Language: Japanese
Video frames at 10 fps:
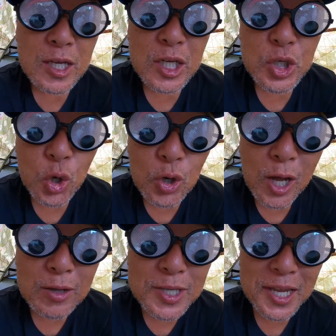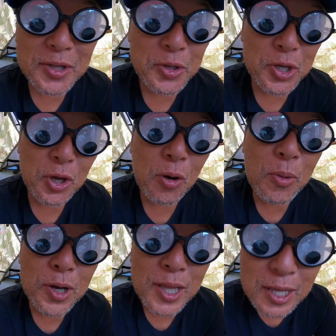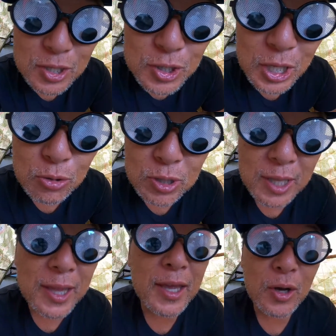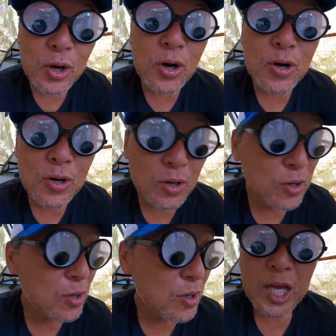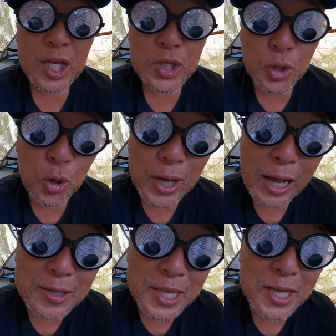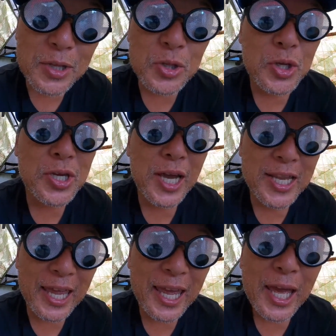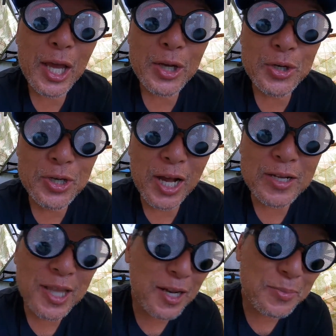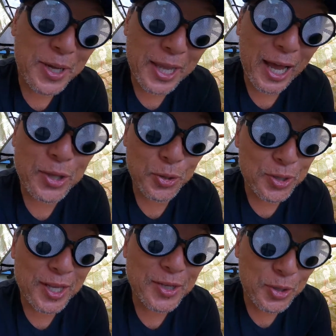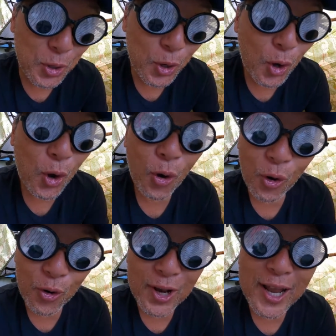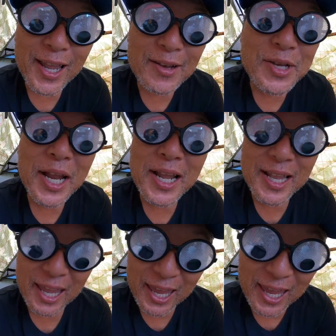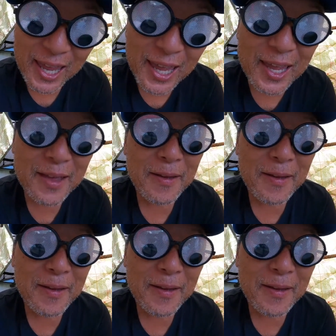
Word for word: 小学生の時思い出すって言ってたよ。小学生の時はね、暗くなるまで遊んでると怒られるからね。